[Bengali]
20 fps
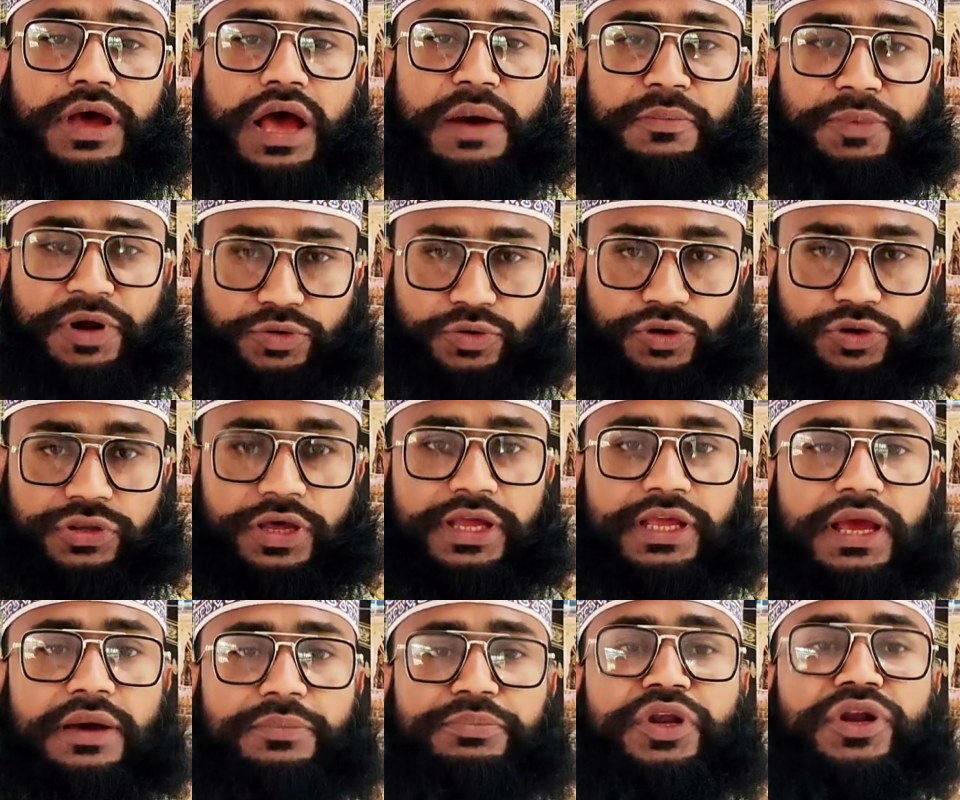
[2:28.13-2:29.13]
আমার
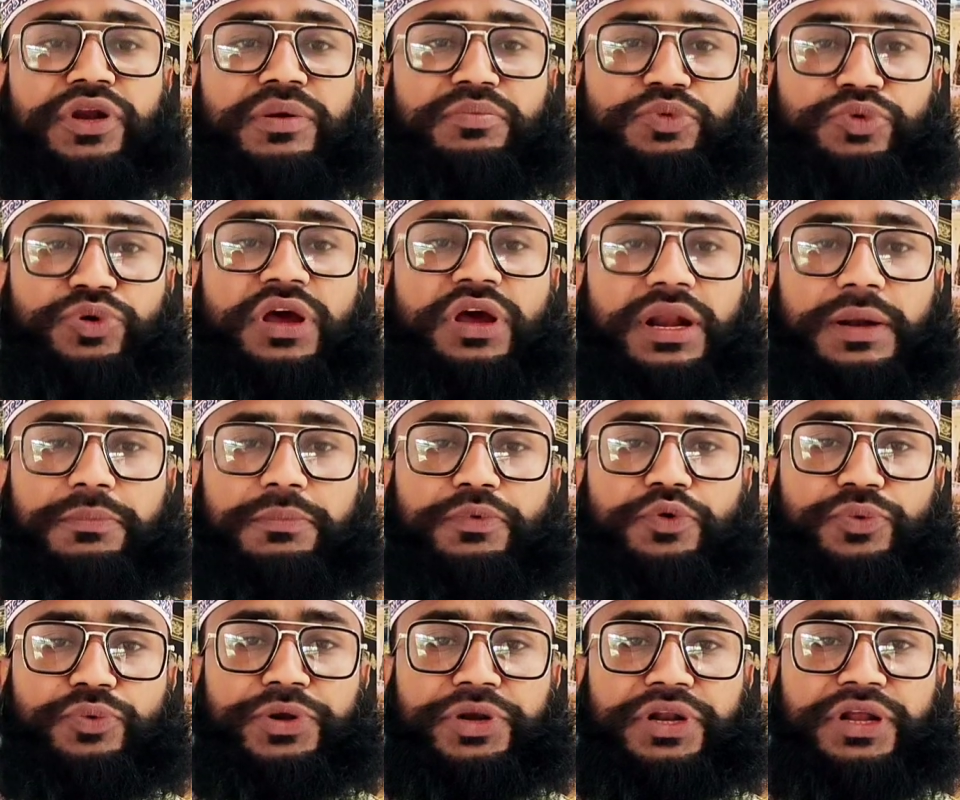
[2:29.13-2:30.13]
কথায় আপনারা মন খারাপ
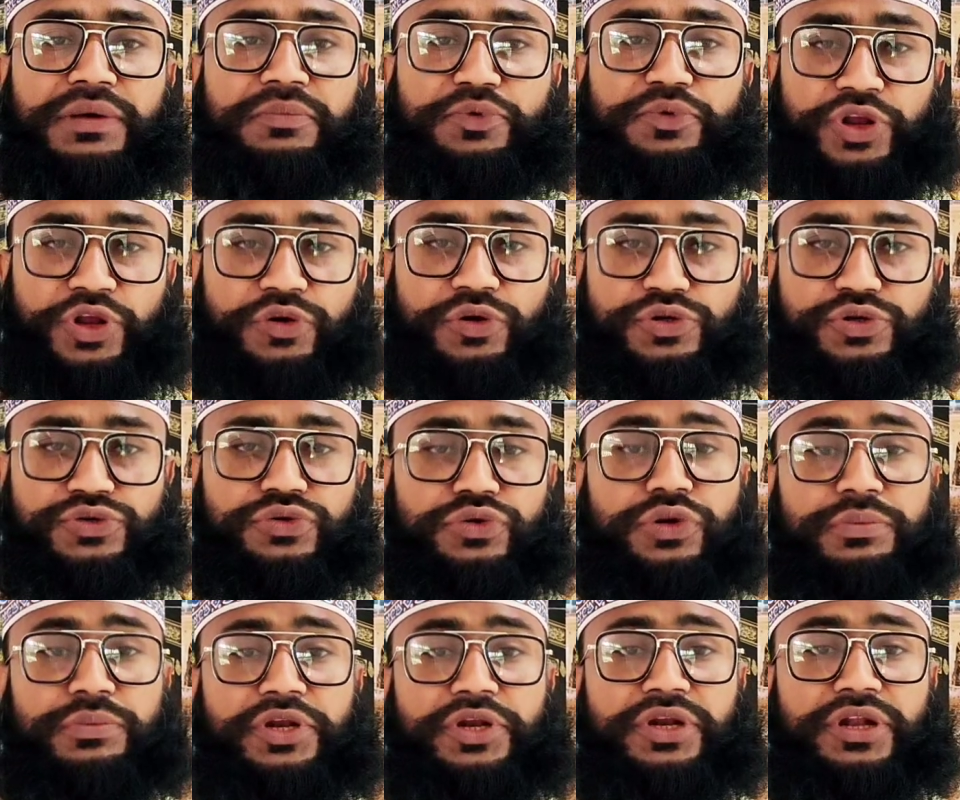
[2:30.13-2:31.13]
করবেন না মনে কষ্ট
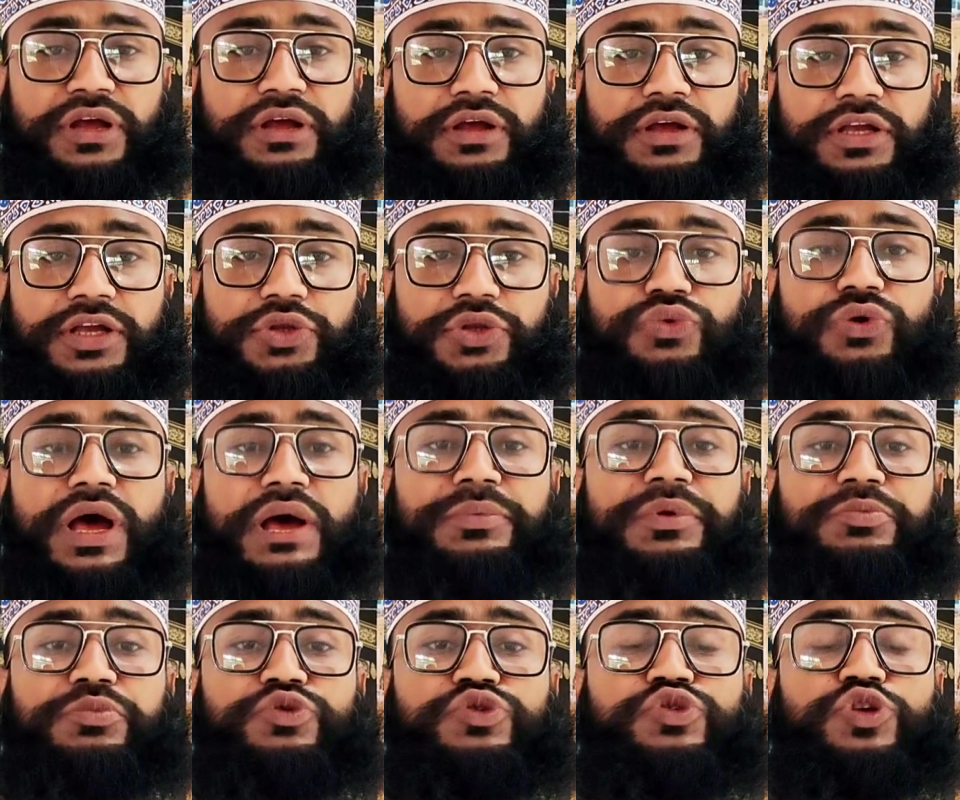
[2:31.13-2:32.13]
নেবেন না কিন্তু
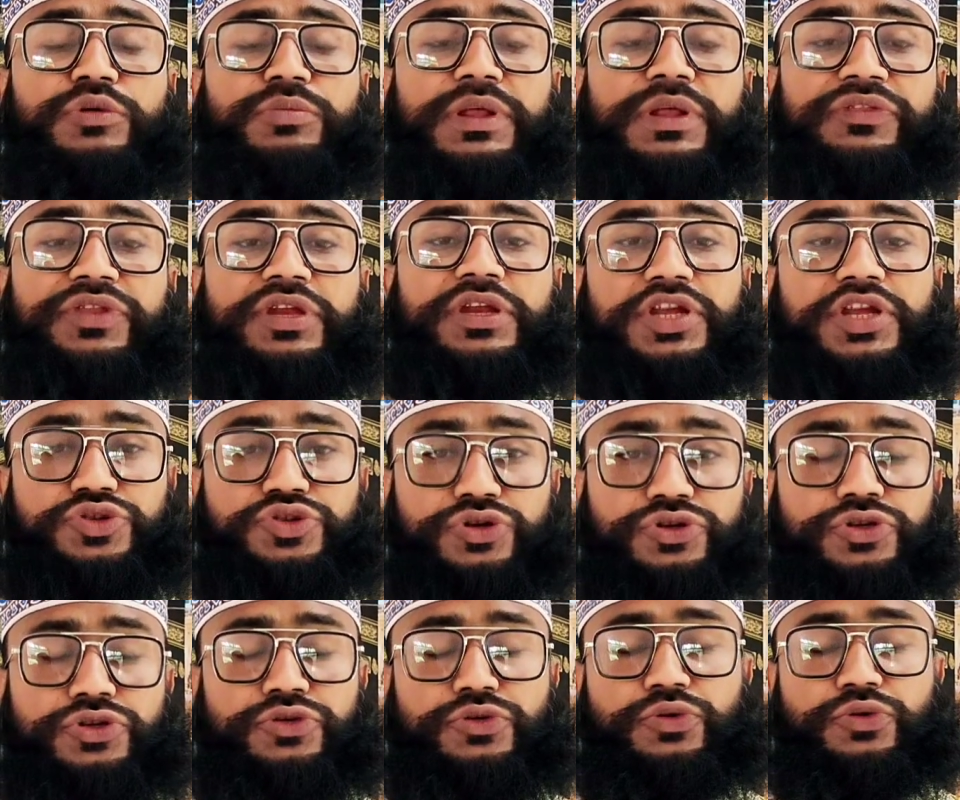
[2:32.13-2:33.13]
আমি মুসলমানদেরকে
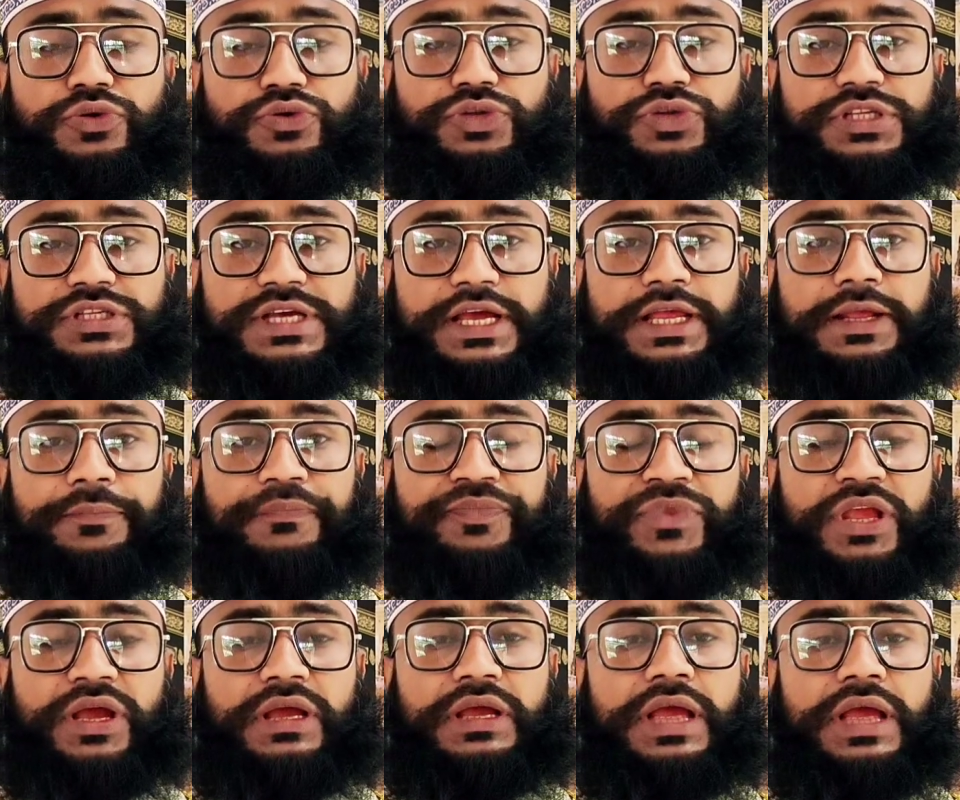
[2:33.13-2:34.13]
সচেতন করতে চাই
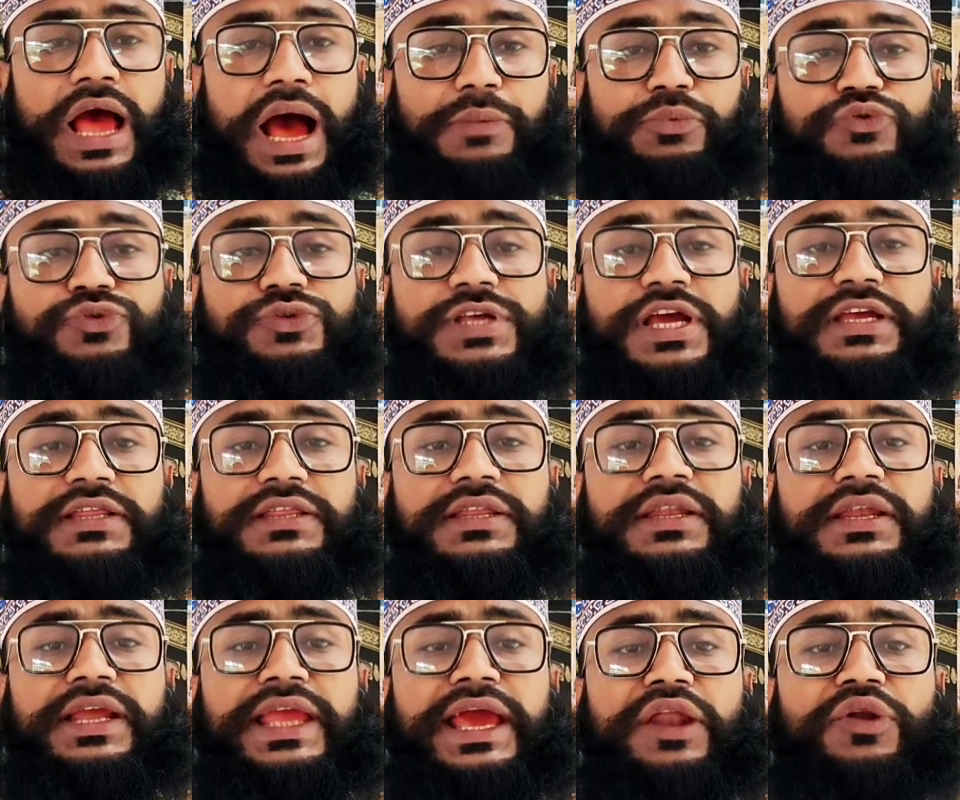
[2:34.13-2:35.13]
আবু
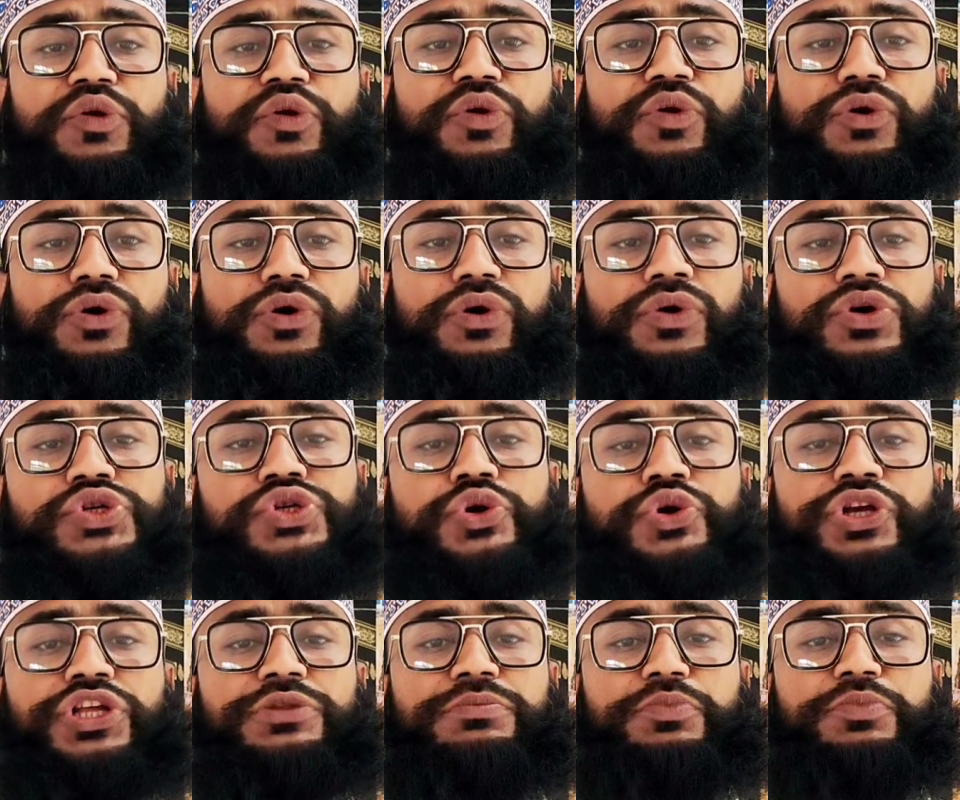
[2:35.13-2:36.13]
সাইদরে কেন
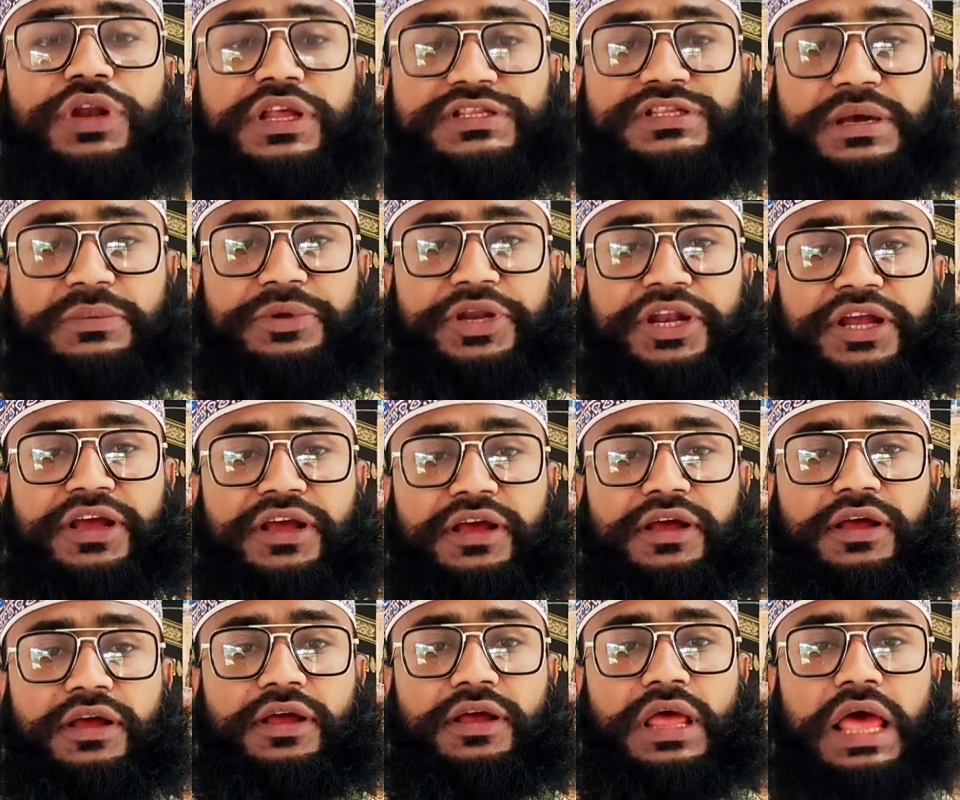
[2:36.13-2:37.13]
শহীদ বলা যাবে না
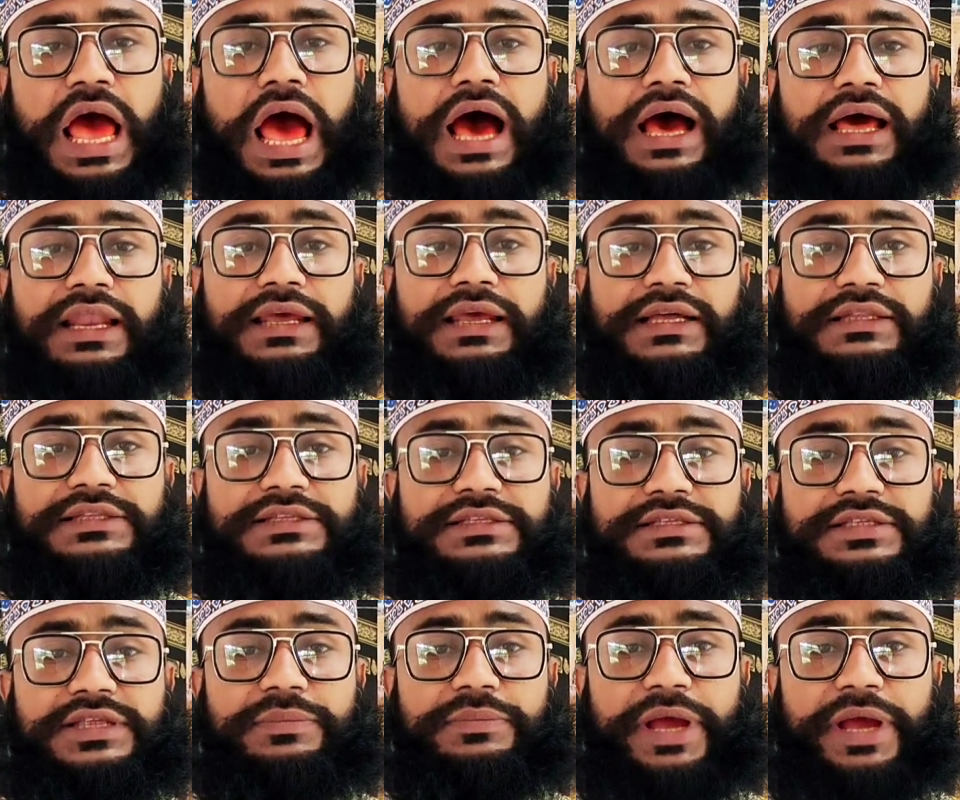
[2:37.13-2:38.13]
আহলে
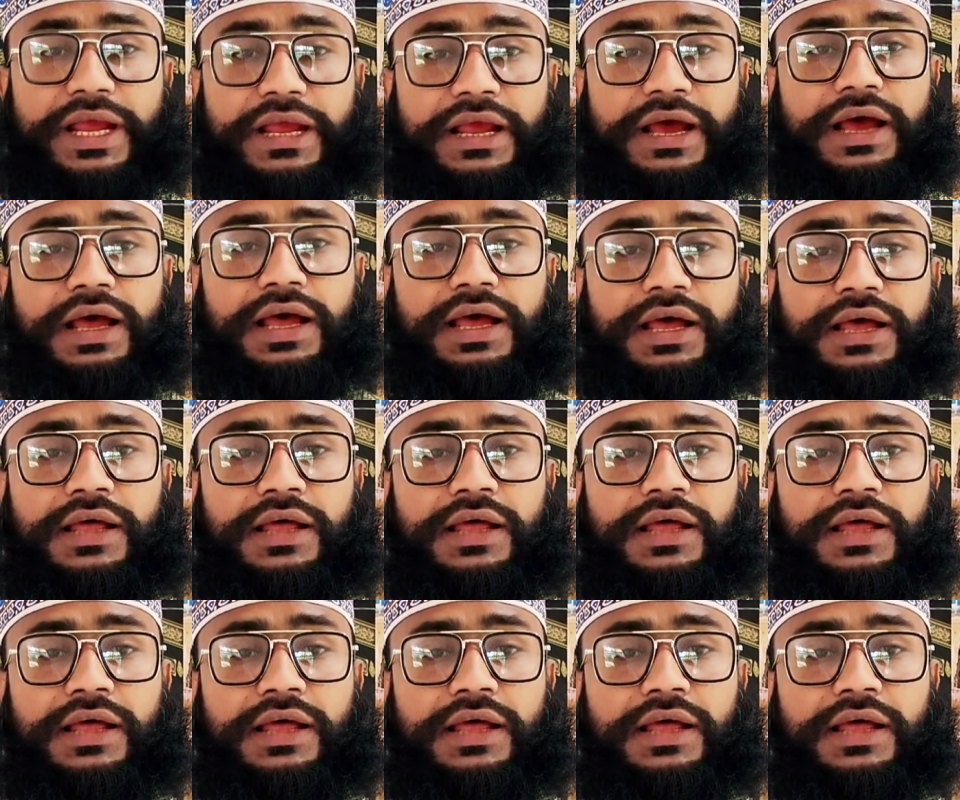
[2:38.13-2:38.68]
হাদিসদের ব্যাখ্যা